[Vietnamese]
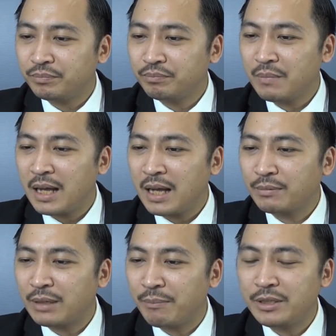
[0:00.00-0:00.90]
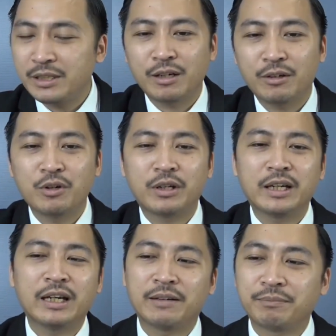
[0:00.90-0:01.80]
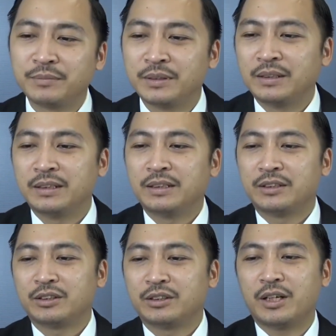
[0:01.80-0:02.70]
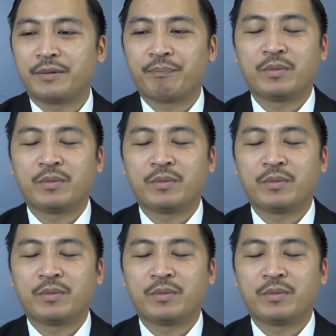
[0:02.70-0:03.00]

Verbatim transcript: 380 triệu ok ạ rồi